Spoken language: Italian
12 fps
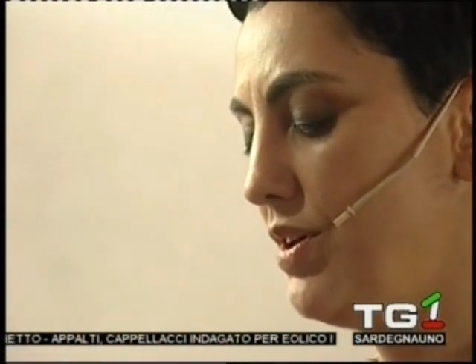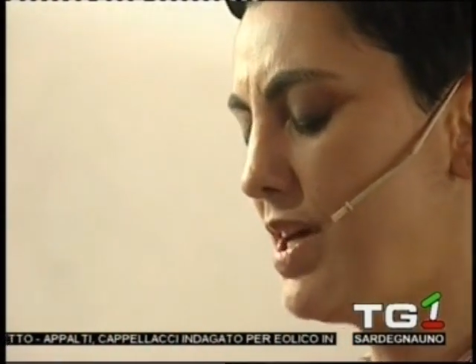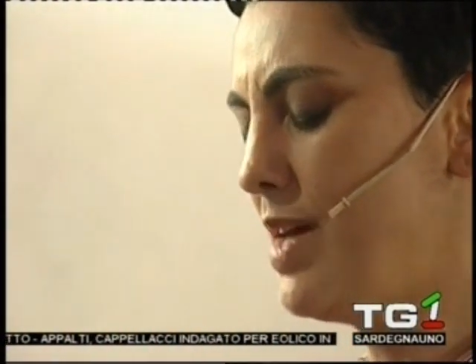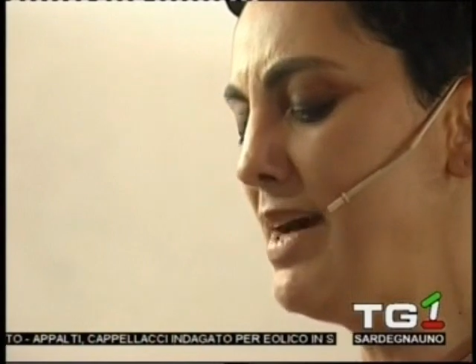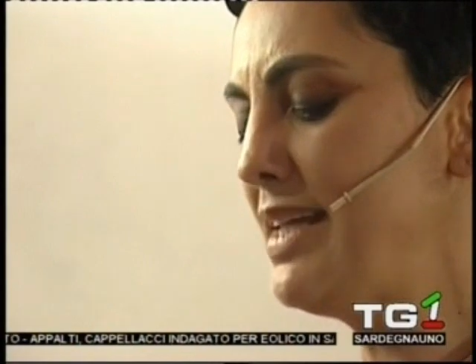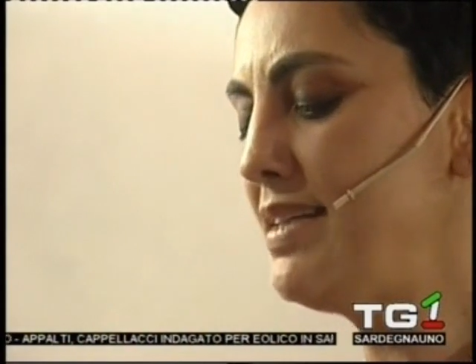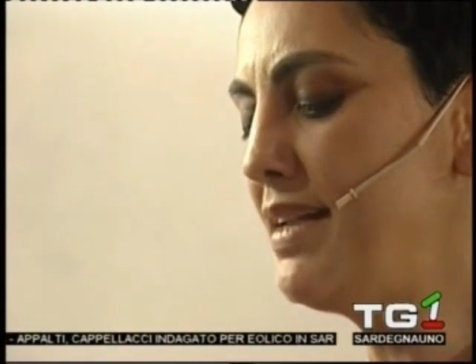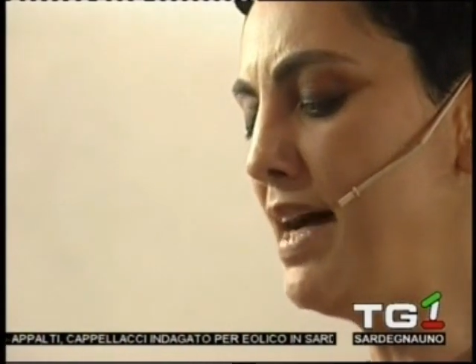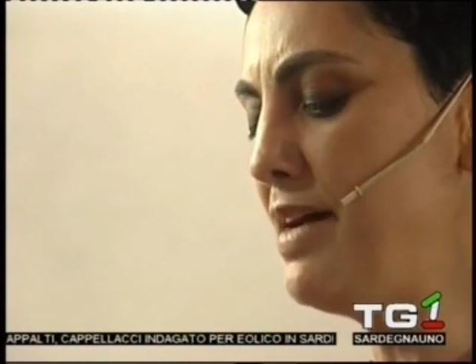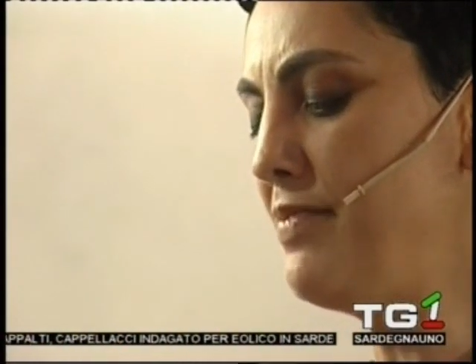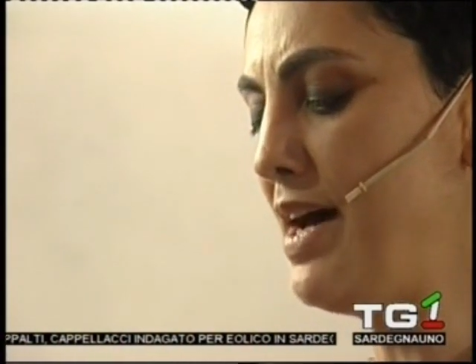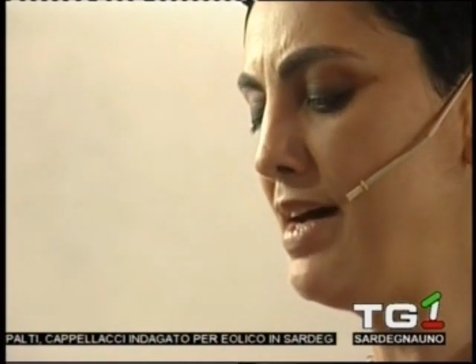che
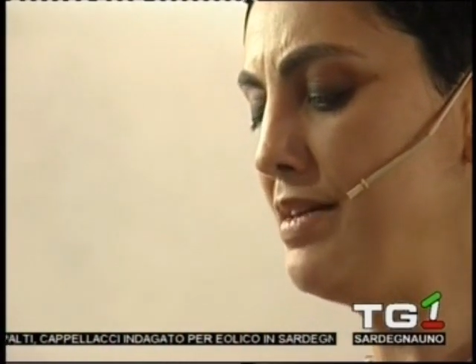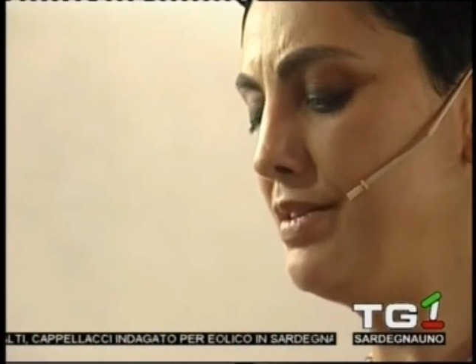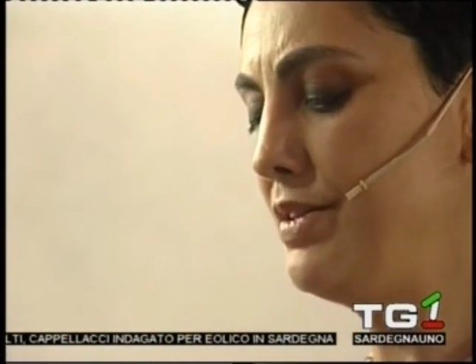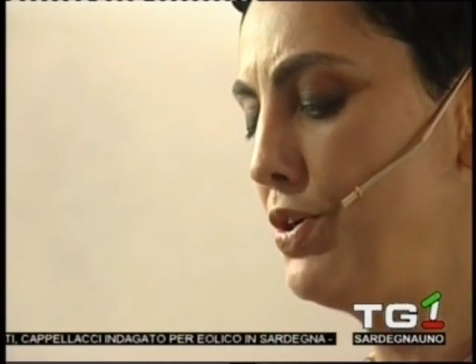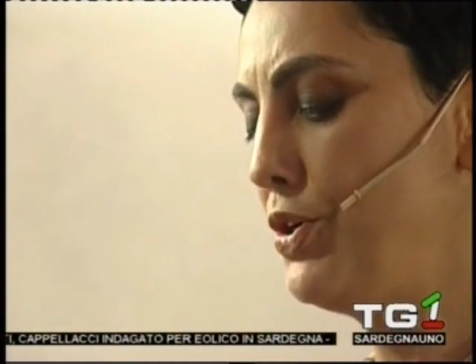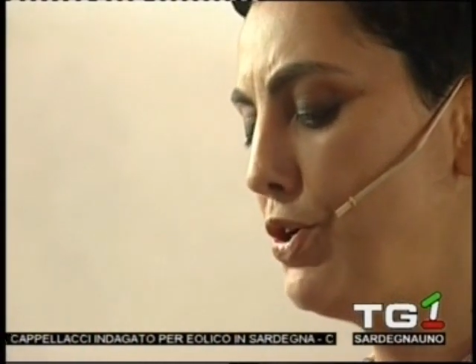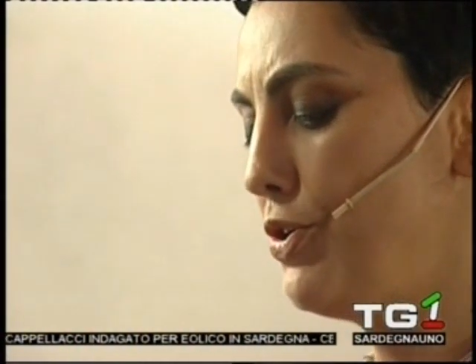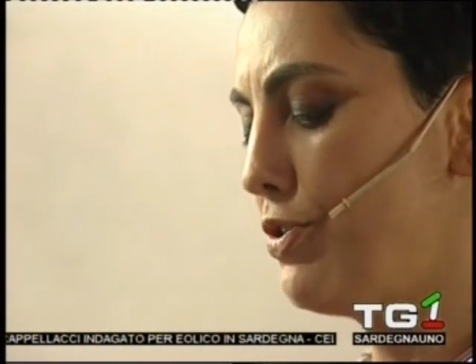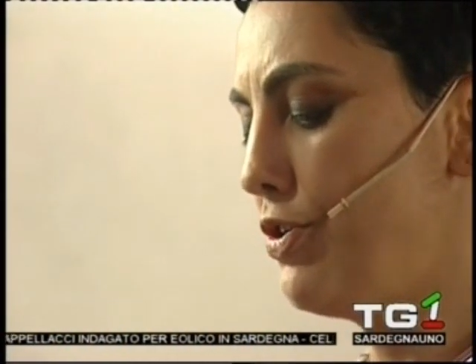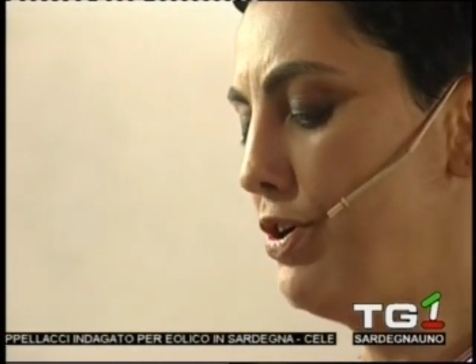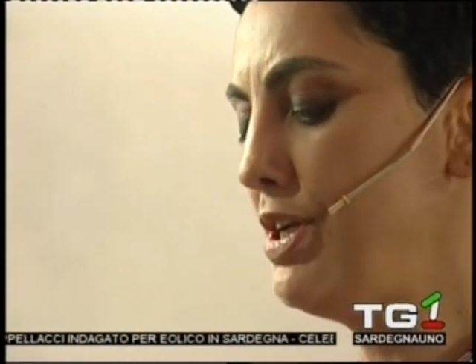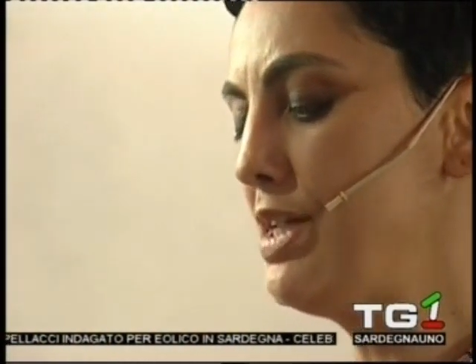m'attirava
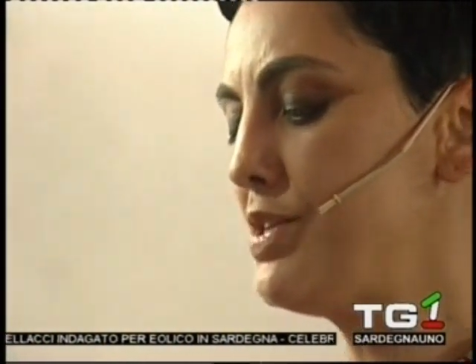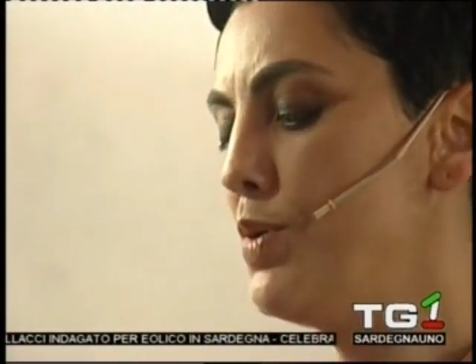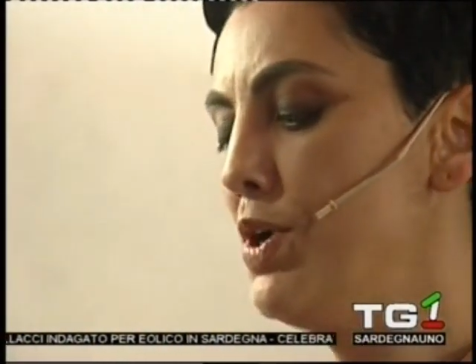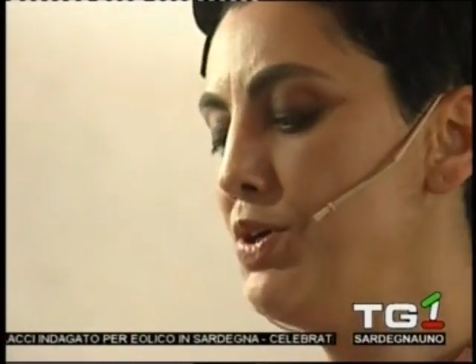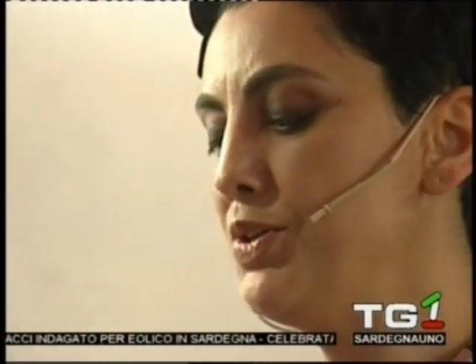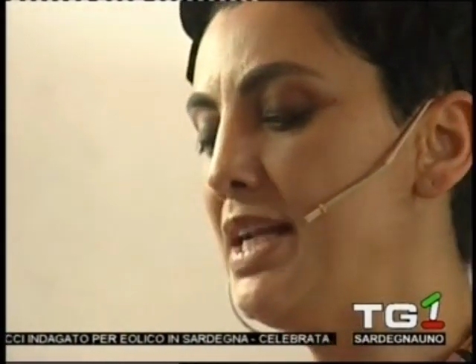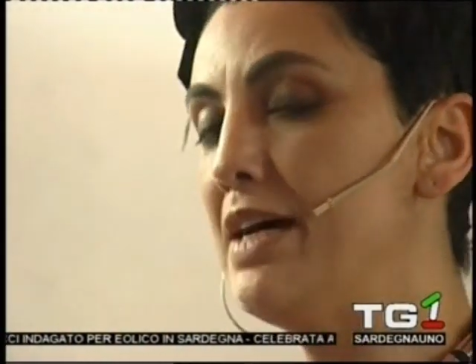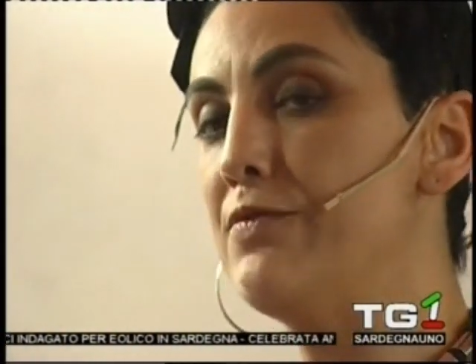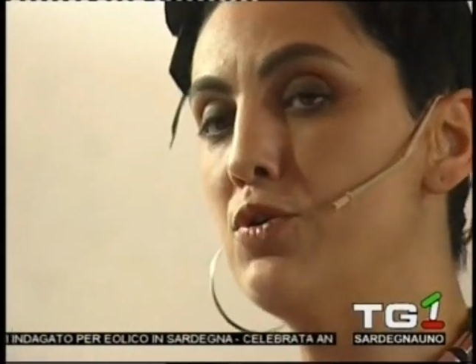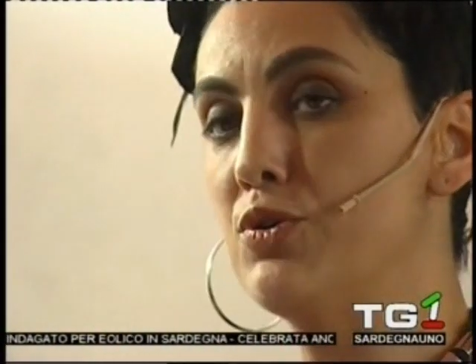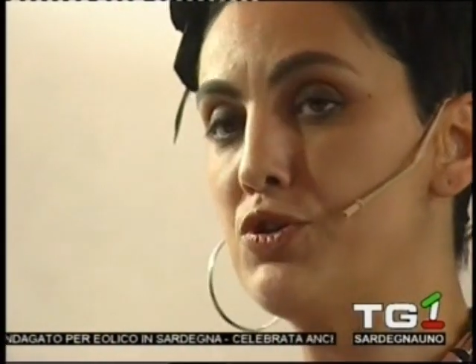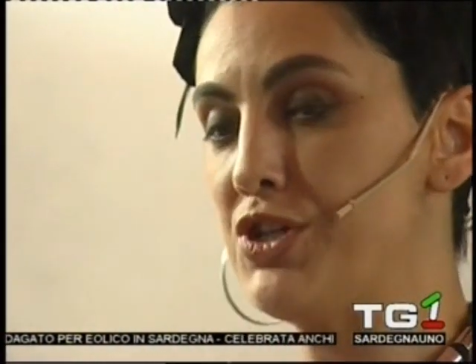con il suono della
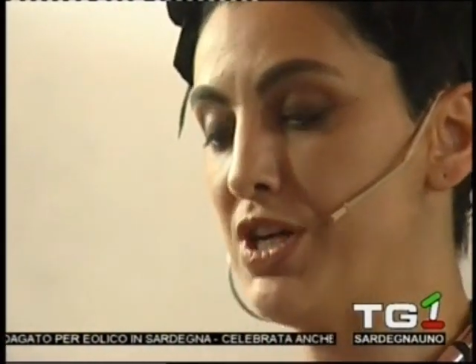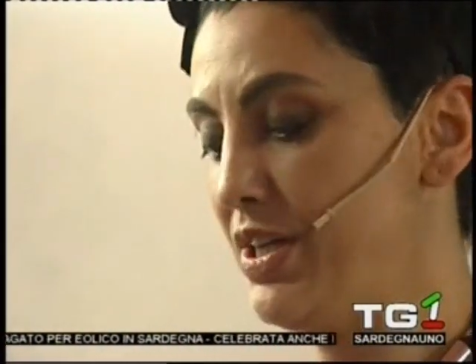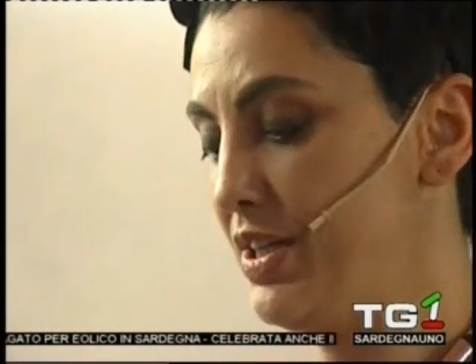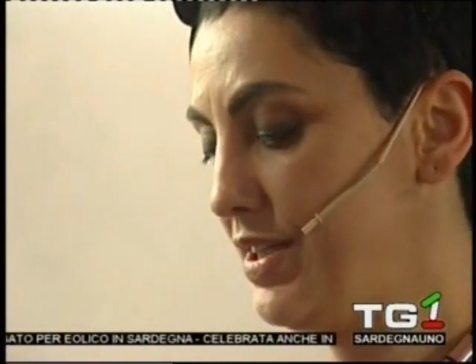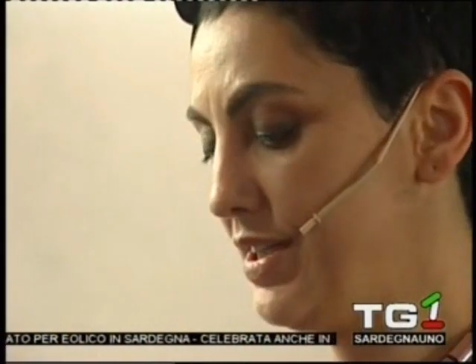voce,